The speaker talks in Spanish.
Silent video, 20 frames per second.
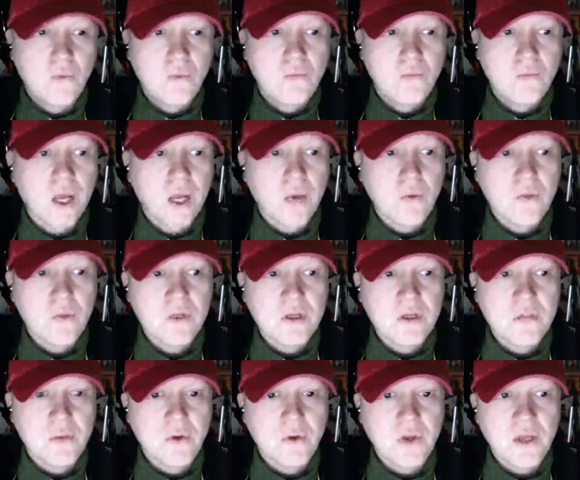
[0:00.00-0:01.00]
algún
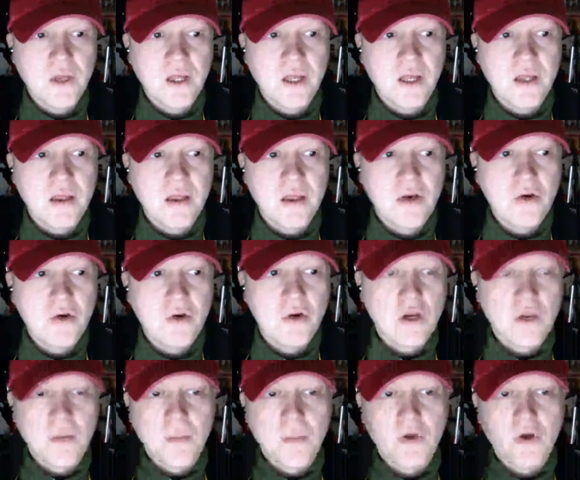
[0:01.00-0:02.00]
tipo de idea, dicen, no, en
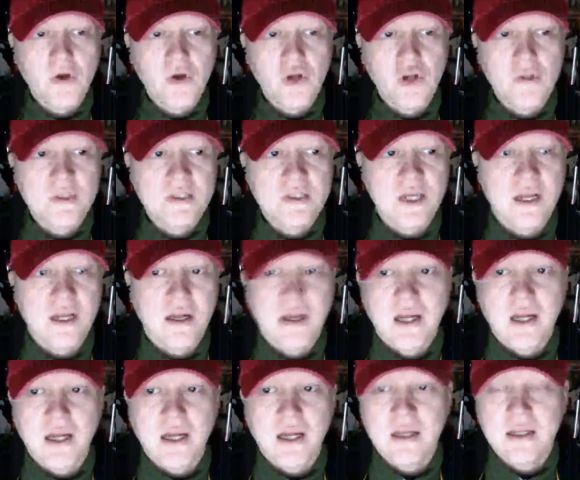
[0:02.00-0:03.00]
el momento que yo me
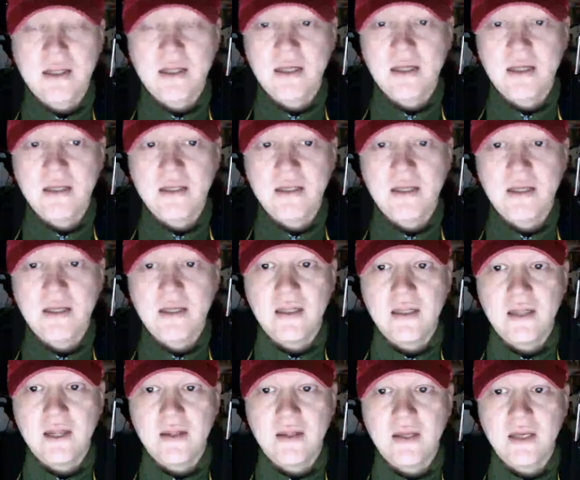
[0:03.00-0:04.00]
salga de,
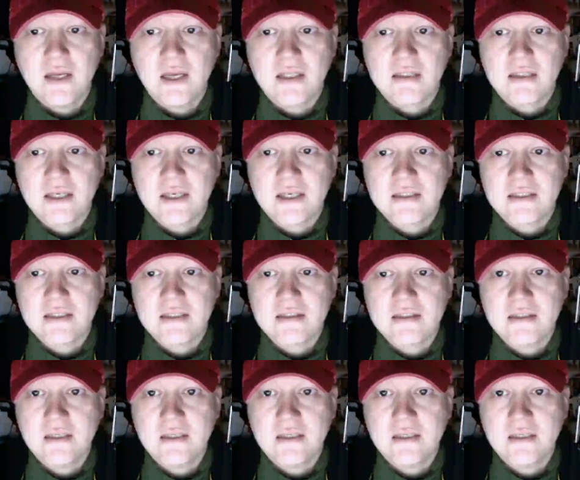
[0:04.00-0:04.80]
de hacer las clases,